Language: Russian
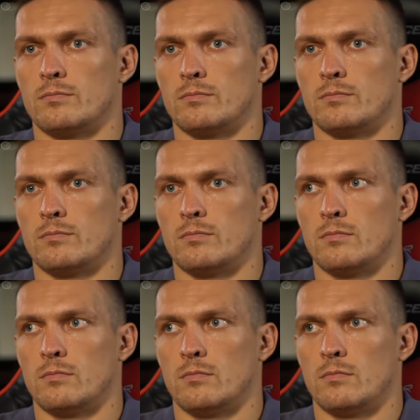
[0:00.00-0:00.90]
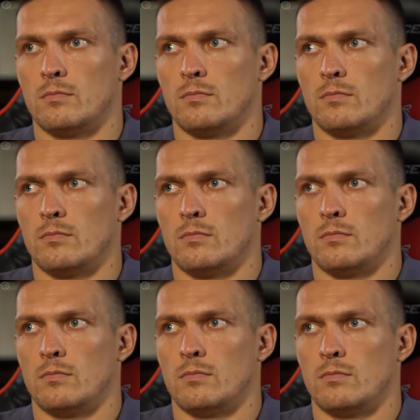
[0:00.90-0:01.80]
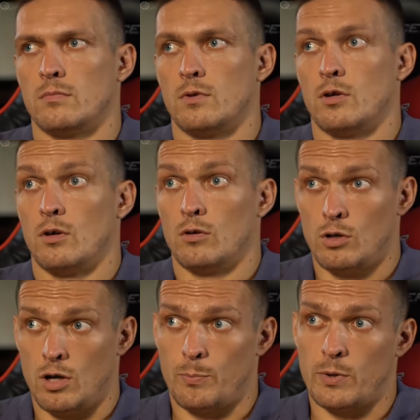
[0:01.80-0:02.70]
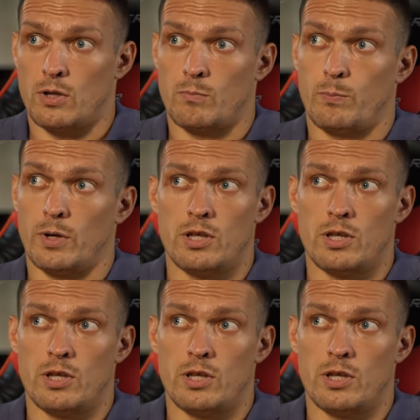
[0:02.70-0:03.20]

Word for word: что кричали, поддержку какую-то, да, что под, слышал?